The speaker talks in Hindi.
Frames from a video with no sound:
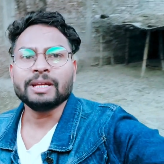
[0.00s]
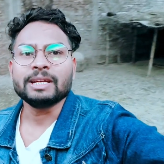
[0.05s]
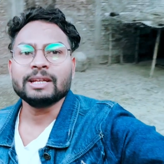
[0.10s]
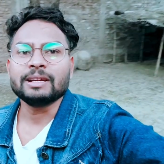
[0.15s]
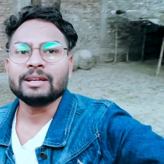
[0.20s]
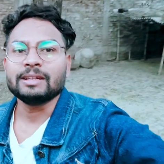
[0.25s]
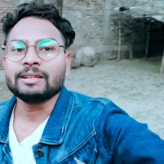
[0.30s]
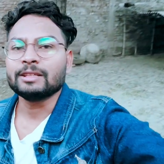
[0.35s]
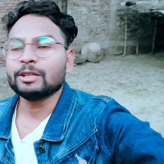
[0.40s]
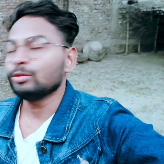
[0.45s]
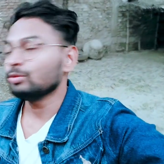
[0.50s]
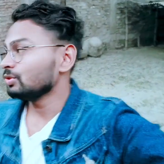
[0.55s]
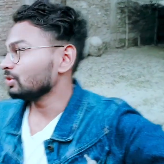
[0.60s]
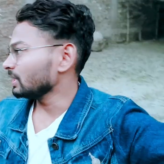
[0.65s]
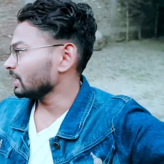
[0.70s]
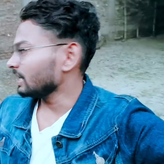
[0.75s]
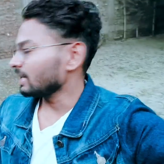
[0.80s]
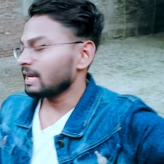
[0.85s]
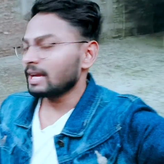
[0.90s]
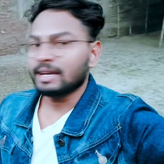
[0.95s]
क्या करता हूँ
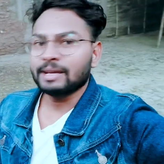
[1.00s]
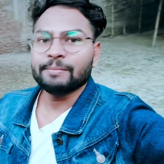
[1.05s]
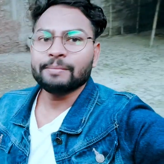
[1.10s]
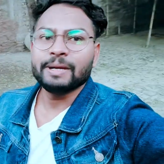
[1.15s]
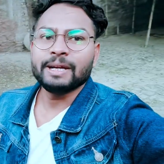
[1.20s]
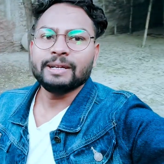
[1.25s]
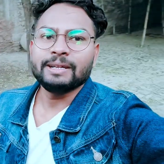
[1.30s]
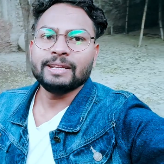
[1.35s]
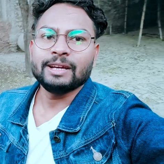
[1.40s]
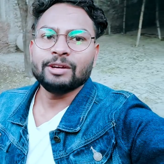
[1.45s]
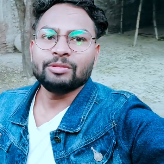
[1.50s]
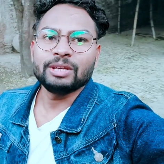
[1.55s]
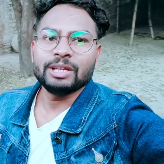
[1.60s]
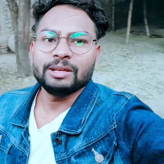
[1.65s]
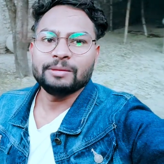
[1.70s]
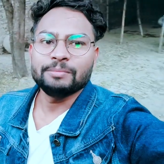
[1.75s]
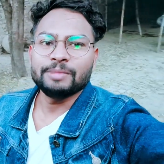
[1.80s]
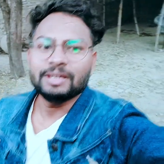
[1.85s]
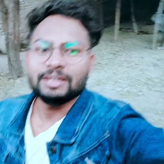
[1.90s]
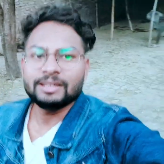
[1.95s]
चेयर ला के बैठता हूँ
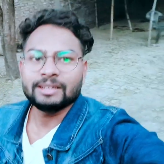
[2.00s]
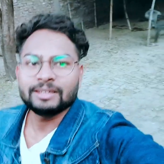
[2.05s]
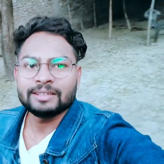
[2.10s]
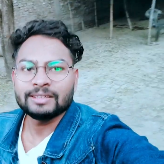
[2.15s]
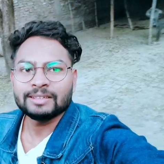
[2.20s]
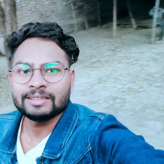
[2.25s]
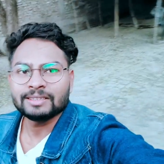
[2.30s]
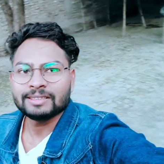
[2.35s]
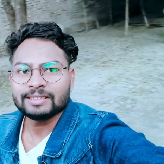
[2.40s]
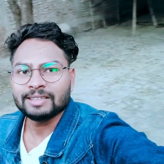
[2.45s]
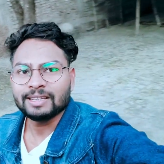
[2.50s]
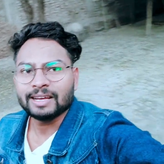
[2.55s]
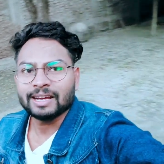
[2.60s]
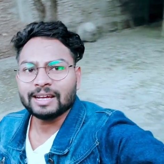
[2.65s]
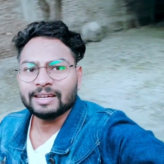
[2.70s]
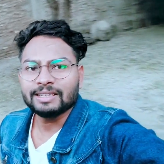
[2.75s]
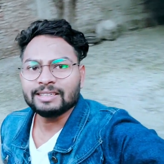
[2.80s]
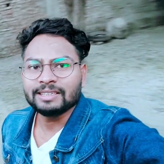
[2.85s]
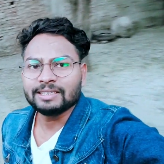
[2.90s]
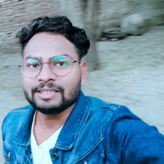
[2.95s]
यहीं पे
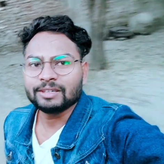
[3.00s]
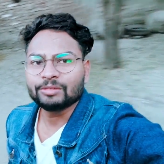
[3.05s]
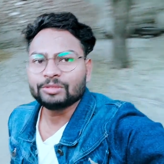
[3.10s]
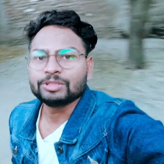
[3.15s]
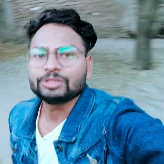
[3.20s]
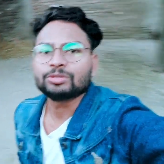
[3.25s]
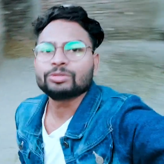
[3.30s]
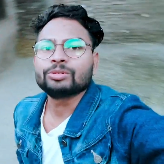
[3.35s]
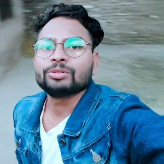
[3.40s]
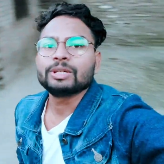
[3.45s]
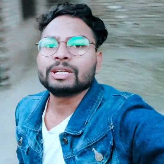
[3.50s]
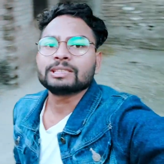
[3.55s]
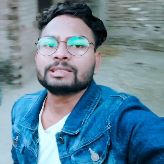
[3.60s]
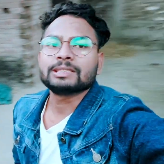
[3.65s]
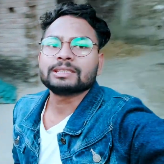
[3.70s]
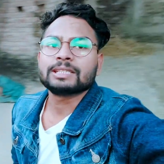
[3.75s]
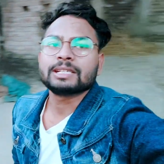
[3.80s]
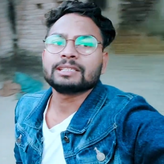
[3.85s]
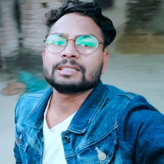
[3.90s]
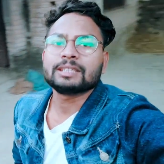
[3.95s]
लगाने देता हूँ इसको
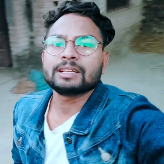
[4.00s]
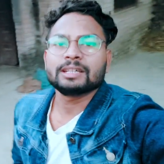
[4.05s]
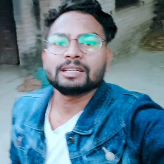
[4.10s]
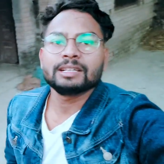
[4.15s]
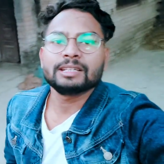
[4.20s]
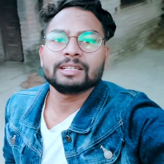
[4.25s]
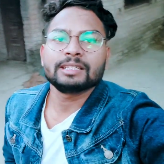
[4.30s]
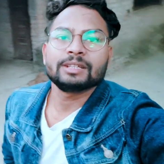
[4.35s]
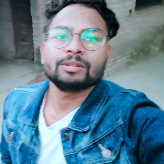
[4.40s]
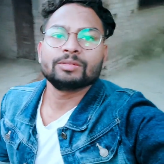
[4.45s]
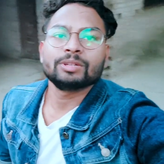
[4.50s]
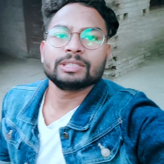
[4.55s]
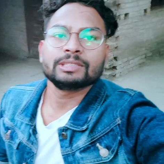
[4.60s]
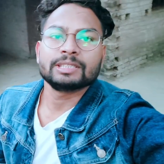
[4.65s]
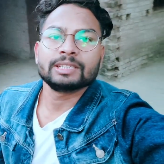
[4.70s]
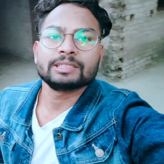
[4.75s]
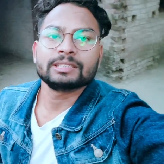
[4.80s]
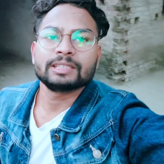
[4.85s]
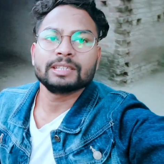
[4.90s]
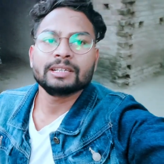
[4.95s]
एक्सरसाइज करने देता हूँ
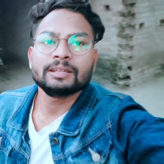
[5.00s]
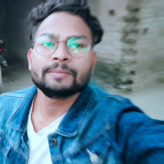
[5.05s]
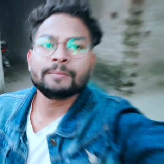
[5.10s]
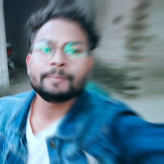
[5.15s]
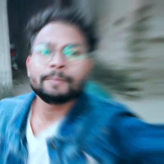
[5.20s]
अच्छे से